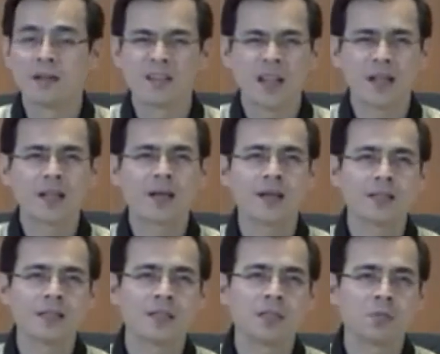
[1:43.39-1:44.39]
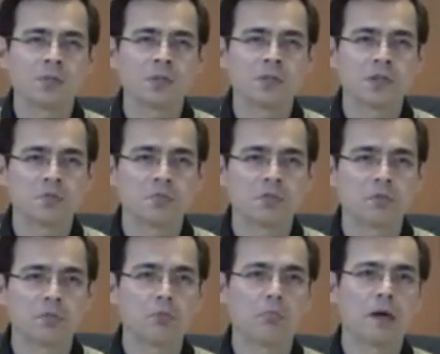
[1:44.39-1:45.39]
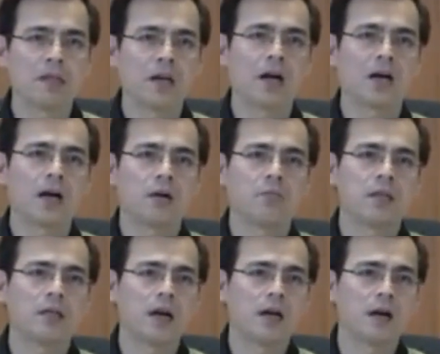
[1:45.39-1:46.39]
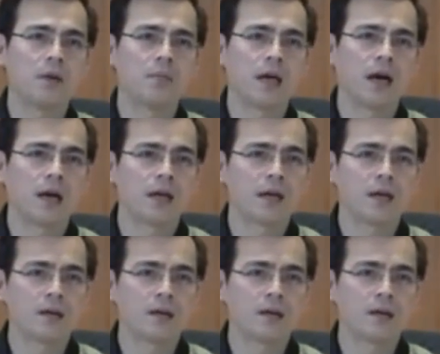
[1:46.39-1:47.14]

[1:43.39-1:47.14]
Dati kasi chismis-chismis, puro banyaga, banyaga may-ari.